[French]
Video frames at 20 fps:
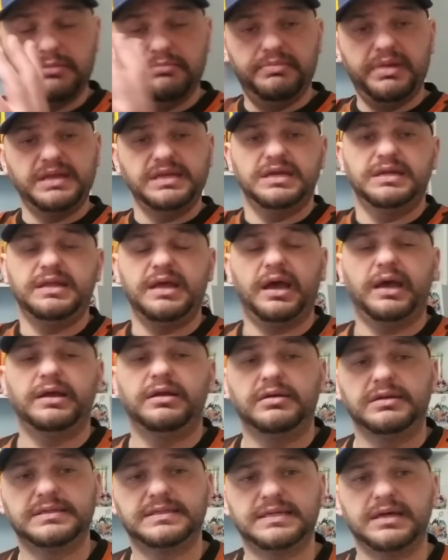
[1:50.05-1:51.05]
Beignet d'air est
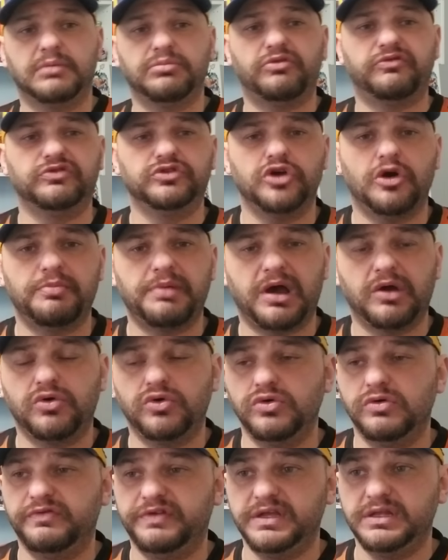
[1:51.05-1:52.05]
lancé en profondeur par
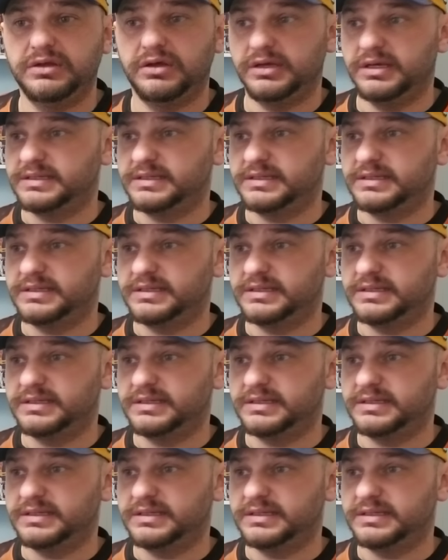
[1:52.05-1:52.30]
Golovin.